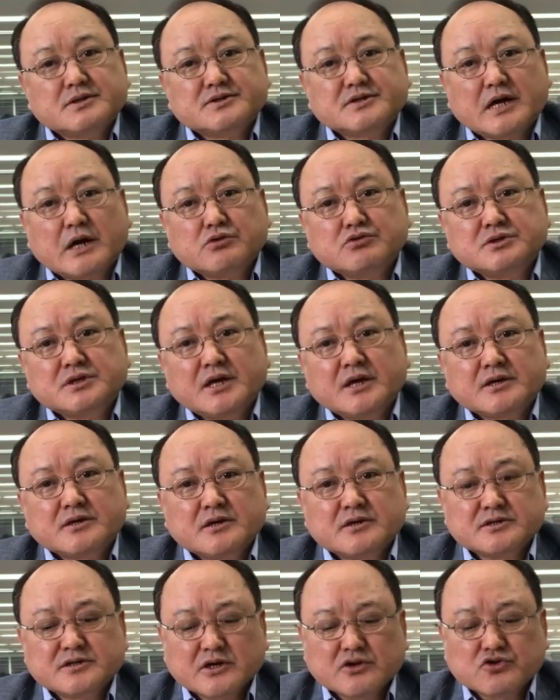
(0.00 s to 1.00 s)
사우디의
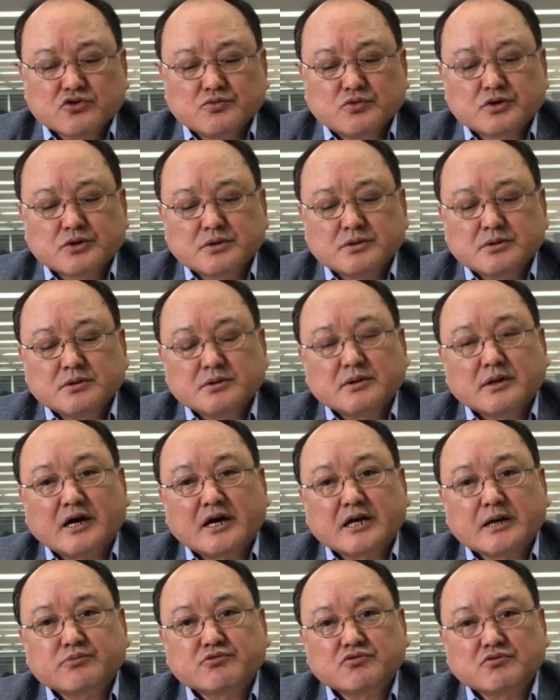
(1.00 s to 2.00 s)
경제 규모는
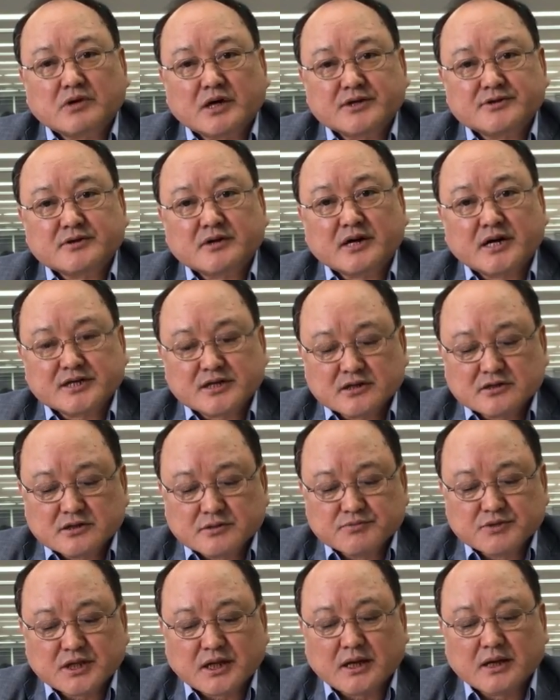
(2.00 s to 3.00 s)
아랍 국가에서 가장
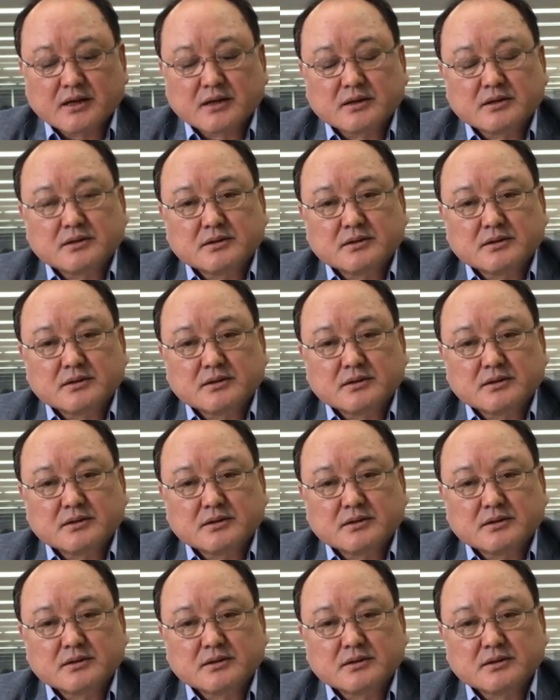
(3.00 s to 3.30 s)
큽니다.